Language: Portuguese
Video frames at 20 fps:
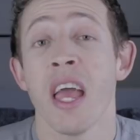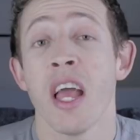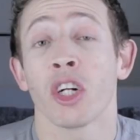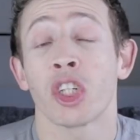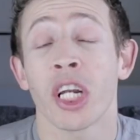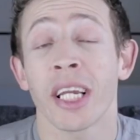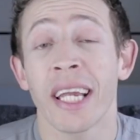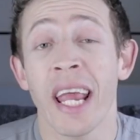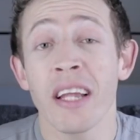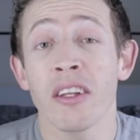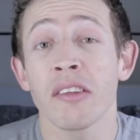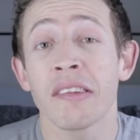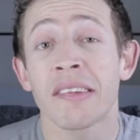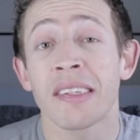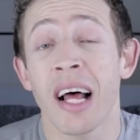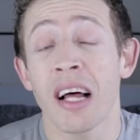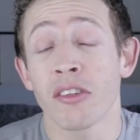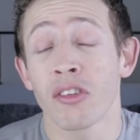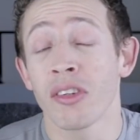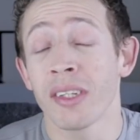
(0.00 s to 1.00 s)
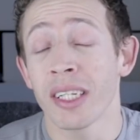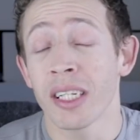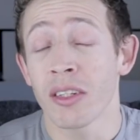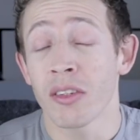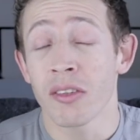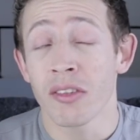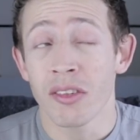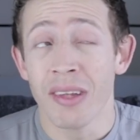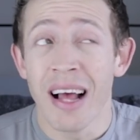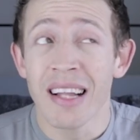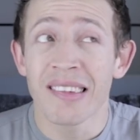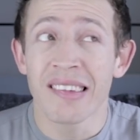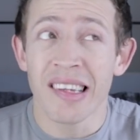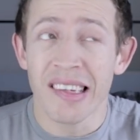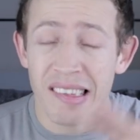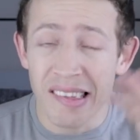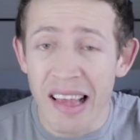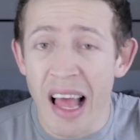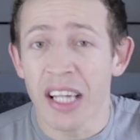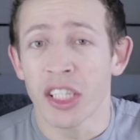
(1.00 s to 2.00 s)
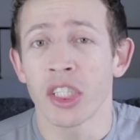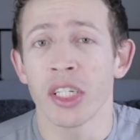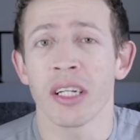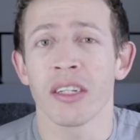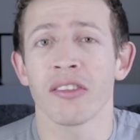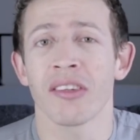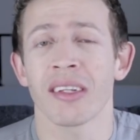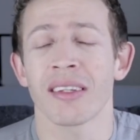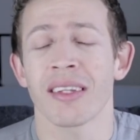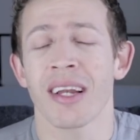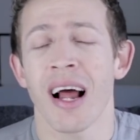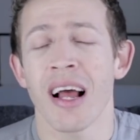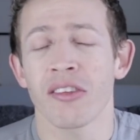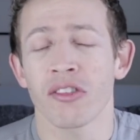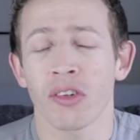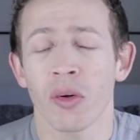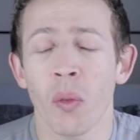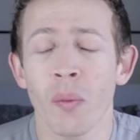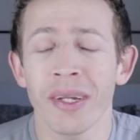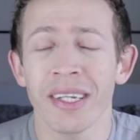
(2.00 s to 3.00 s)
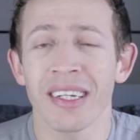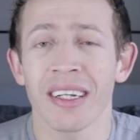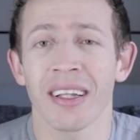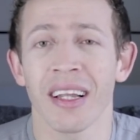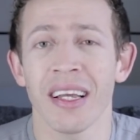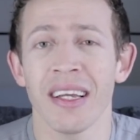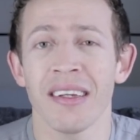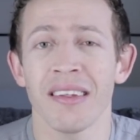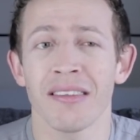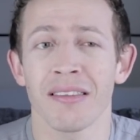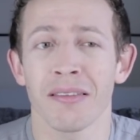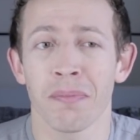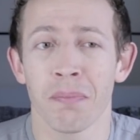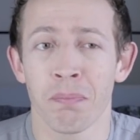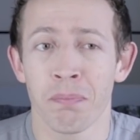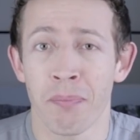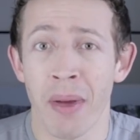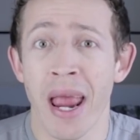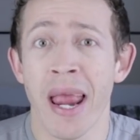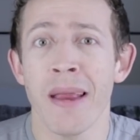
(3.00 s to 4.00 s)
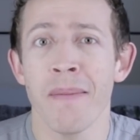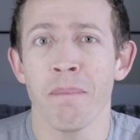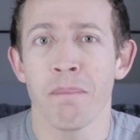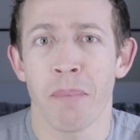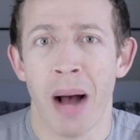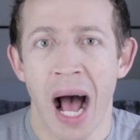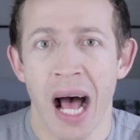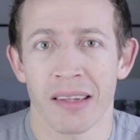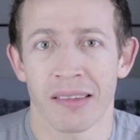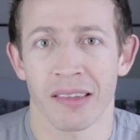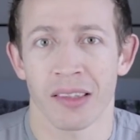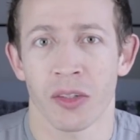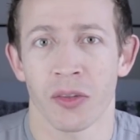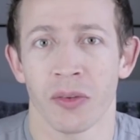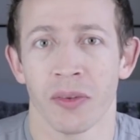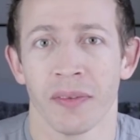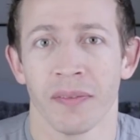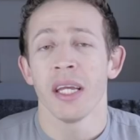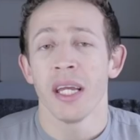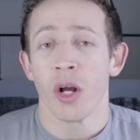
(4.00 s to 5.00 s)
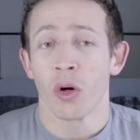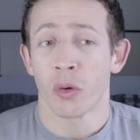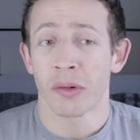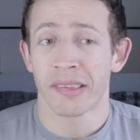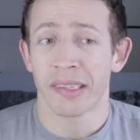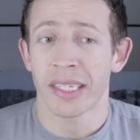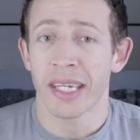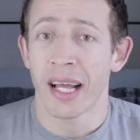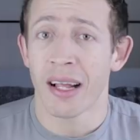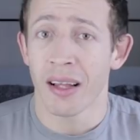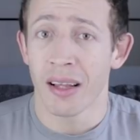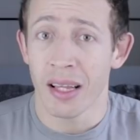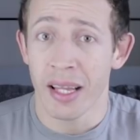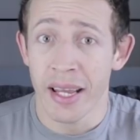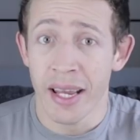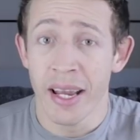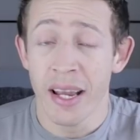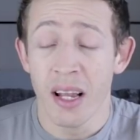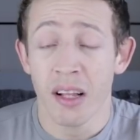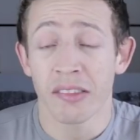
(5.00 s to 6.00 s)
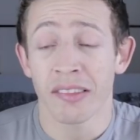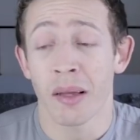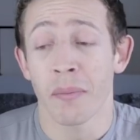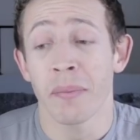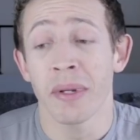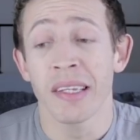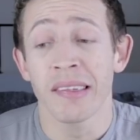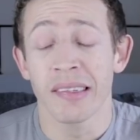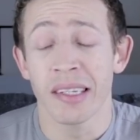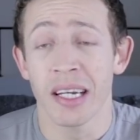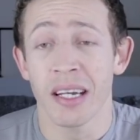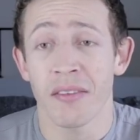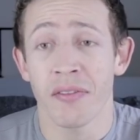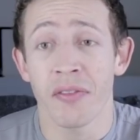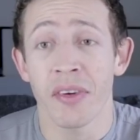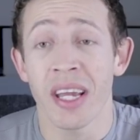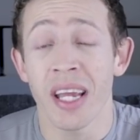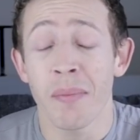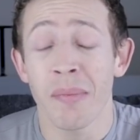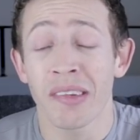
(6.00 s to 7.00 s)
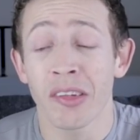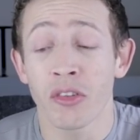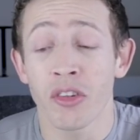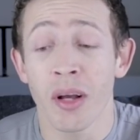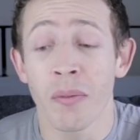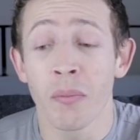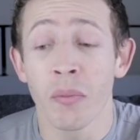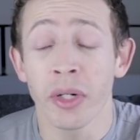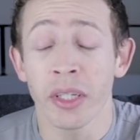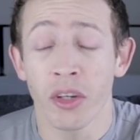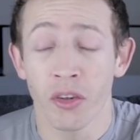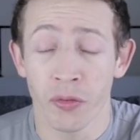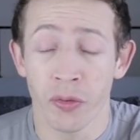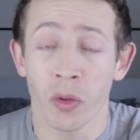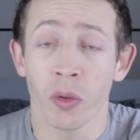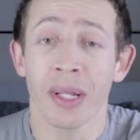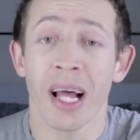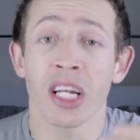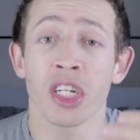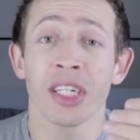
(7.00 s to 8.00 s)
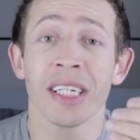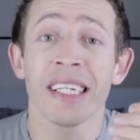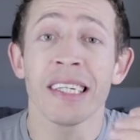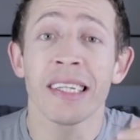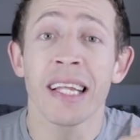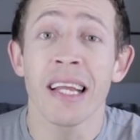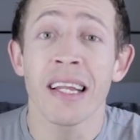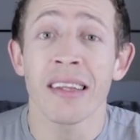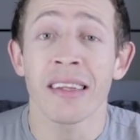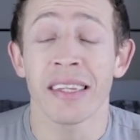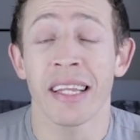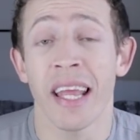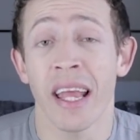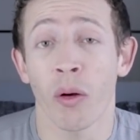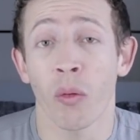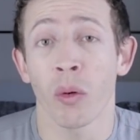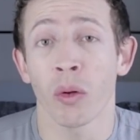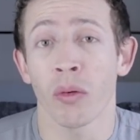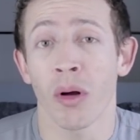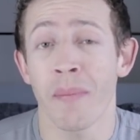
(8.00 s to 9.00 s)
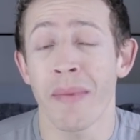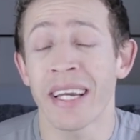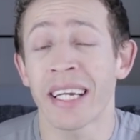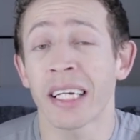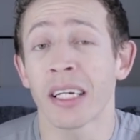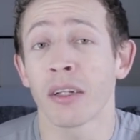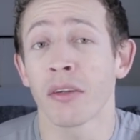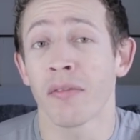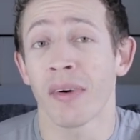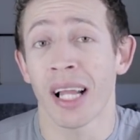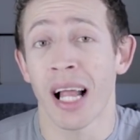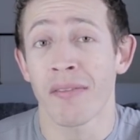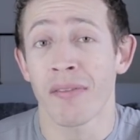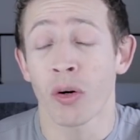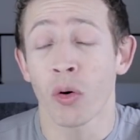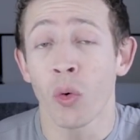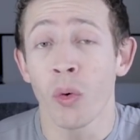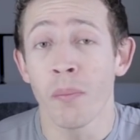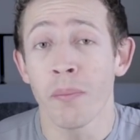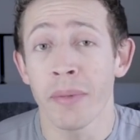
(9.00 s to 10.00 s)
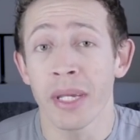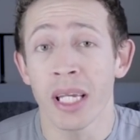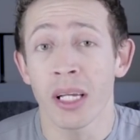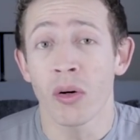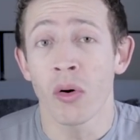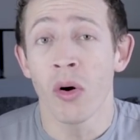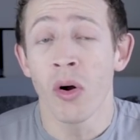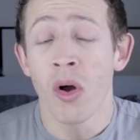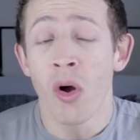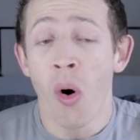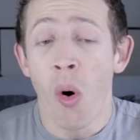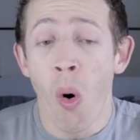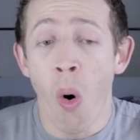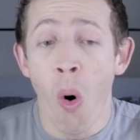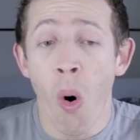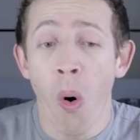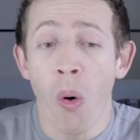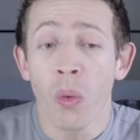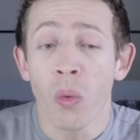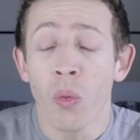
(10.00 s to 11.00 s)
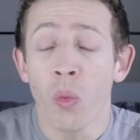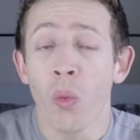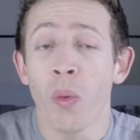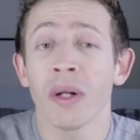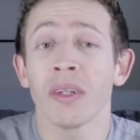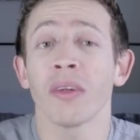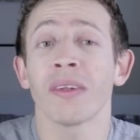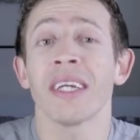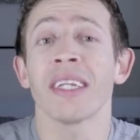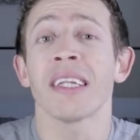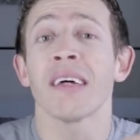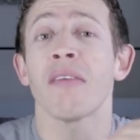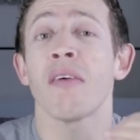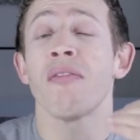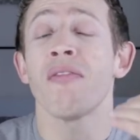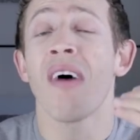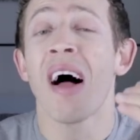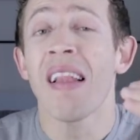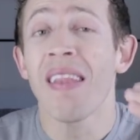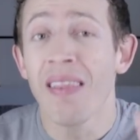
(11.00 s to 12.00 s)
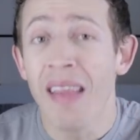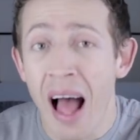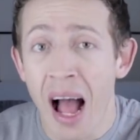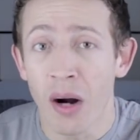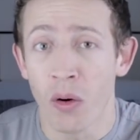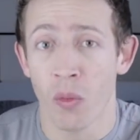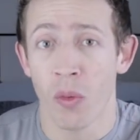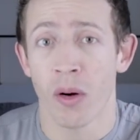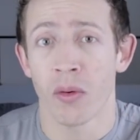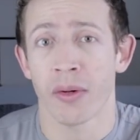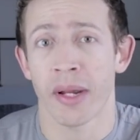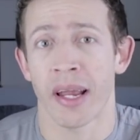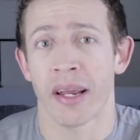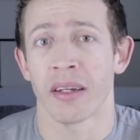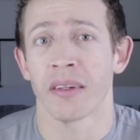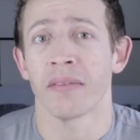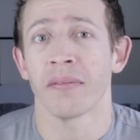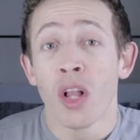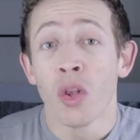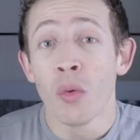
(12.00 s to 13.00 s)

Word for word: Eu cheguei nos Estados Unidos há 17 anos atrás com um inglês bem básico. Eu conseguia ler, eu sabia escrever, mas eu tinha muita dificuldade em entender quando o americano falava comigo ou quando eu tentava falar com alguém.